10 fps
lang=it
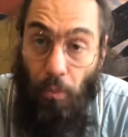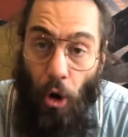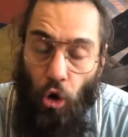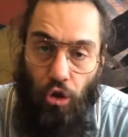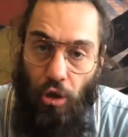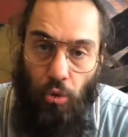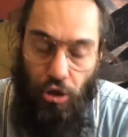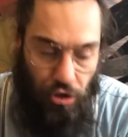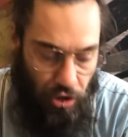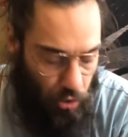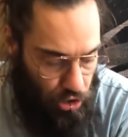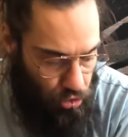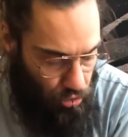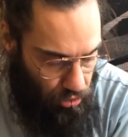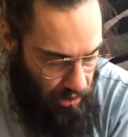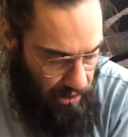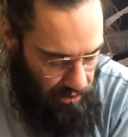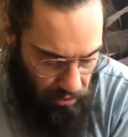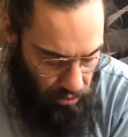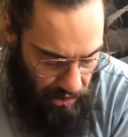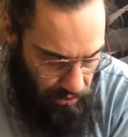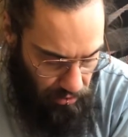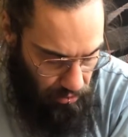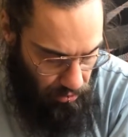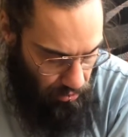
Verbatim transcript: poco del, di quel giorno, ragazzi, sono onesto.